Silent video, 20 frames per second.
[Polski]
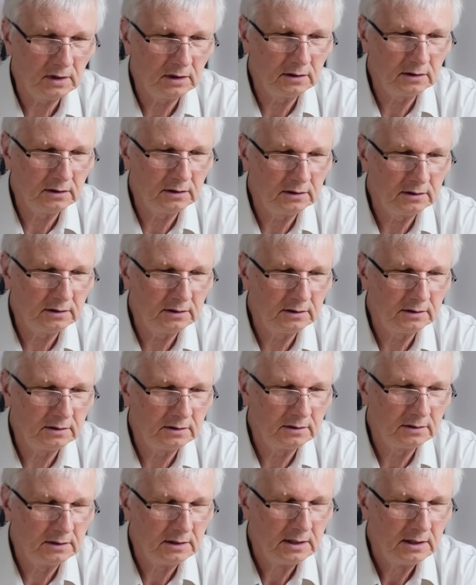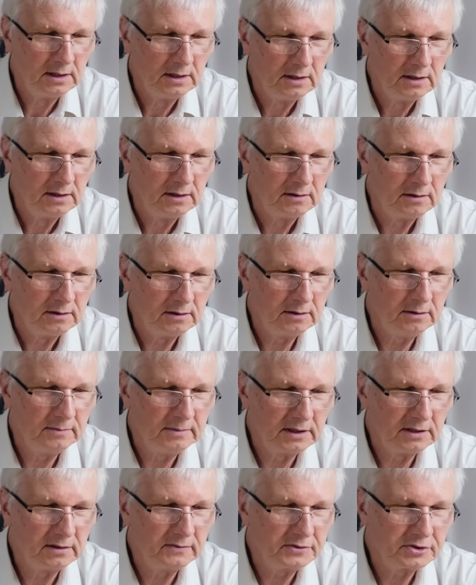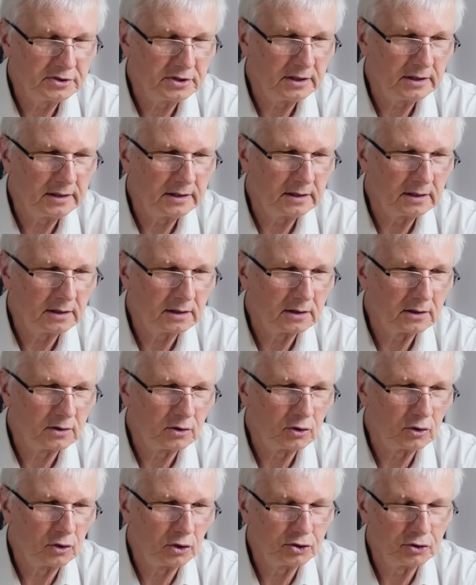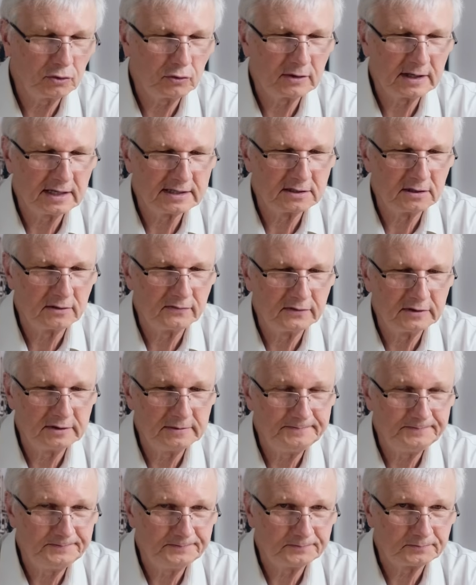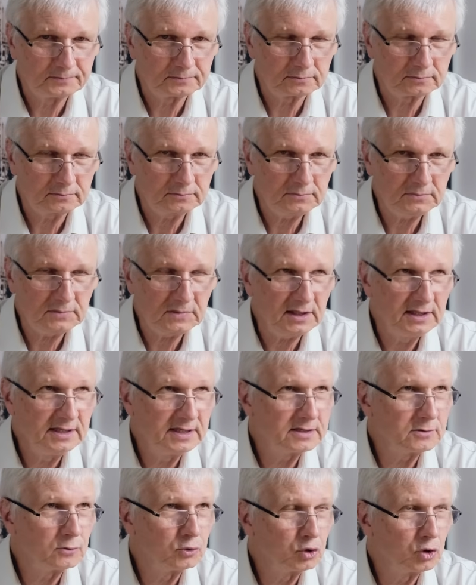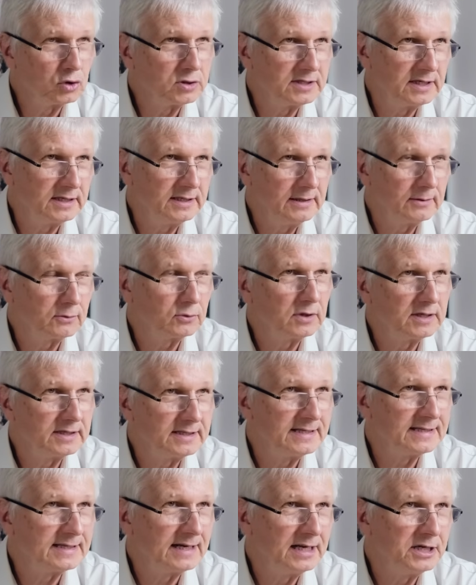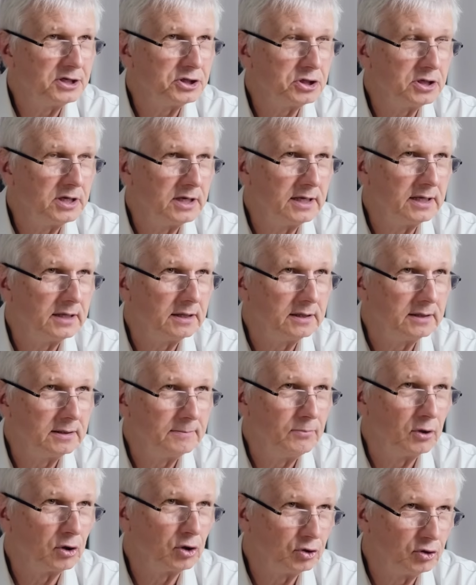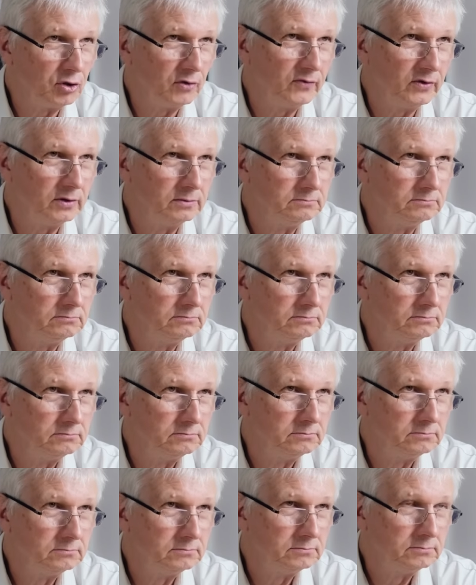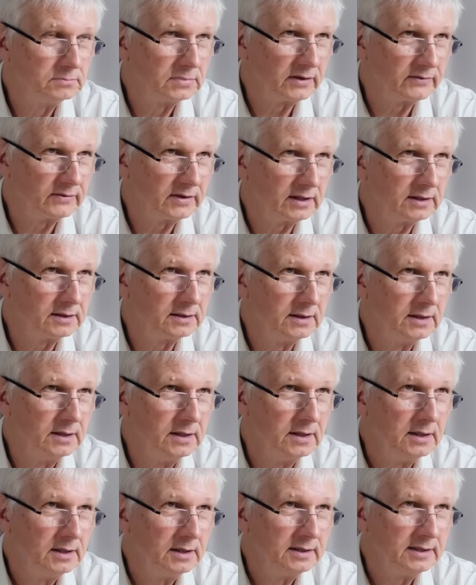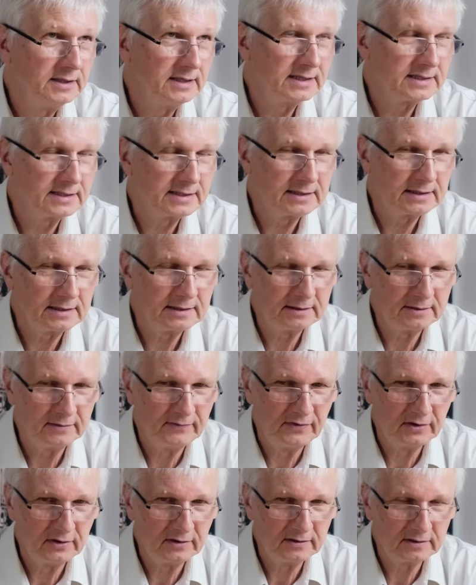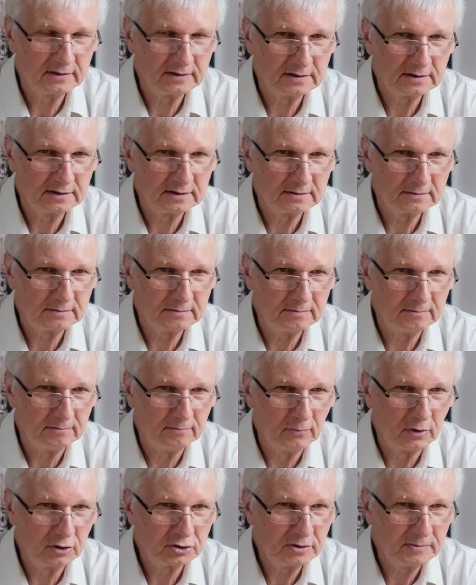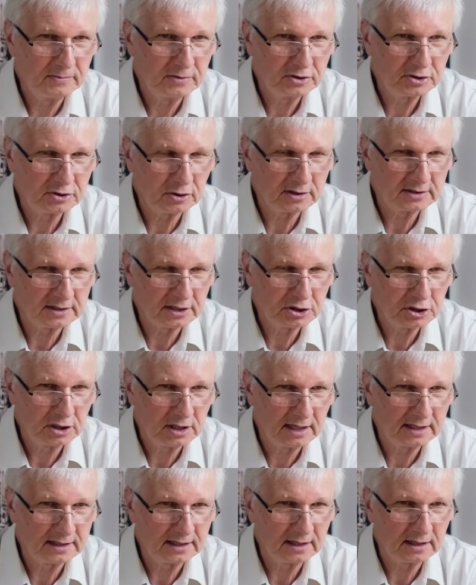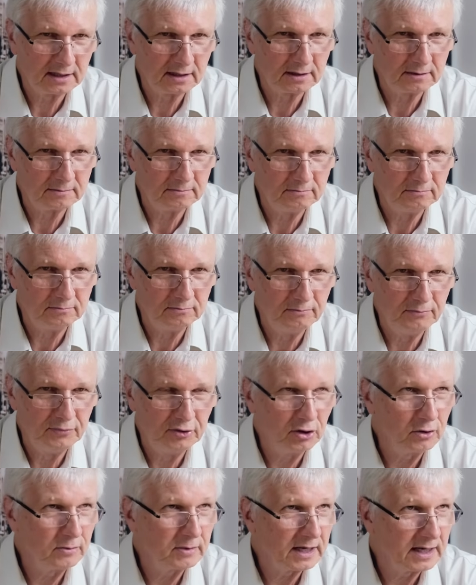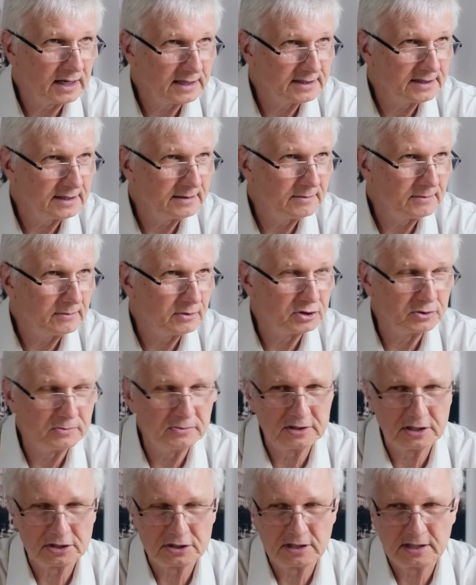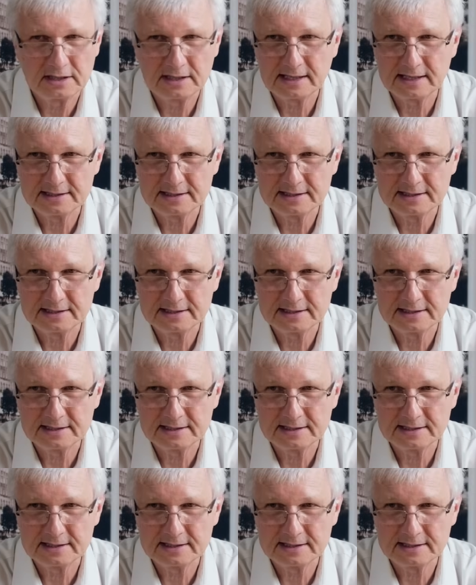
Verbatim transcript: Yy, mianowicie kocioł gazowy jest urządzeniem, które jest niezależne pogodowo, prawda? Jest Wy, może być zasilane biogazem, może być zasilane